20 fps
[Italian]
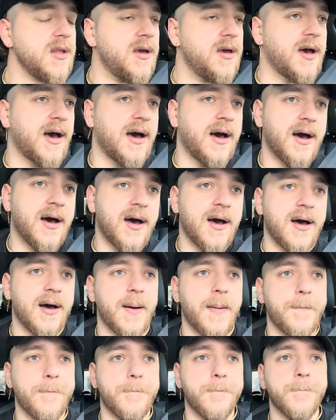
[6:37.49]

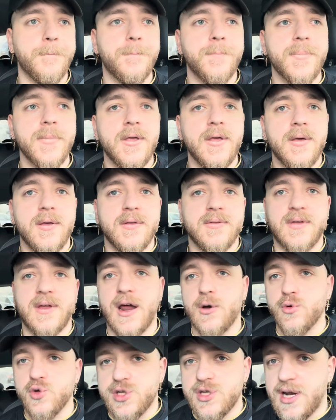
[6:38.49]
uh,
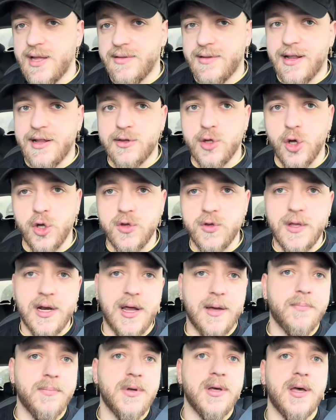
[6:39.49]
Dragusin andrà al
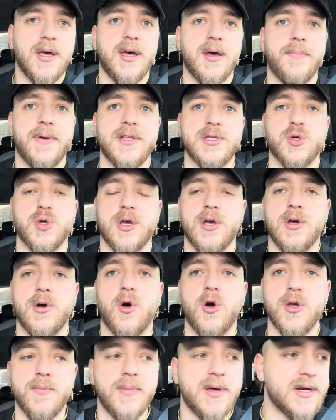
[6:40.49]
Tottenham eh, penso che
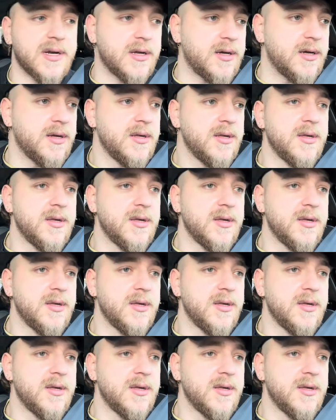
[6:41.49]
Oiberg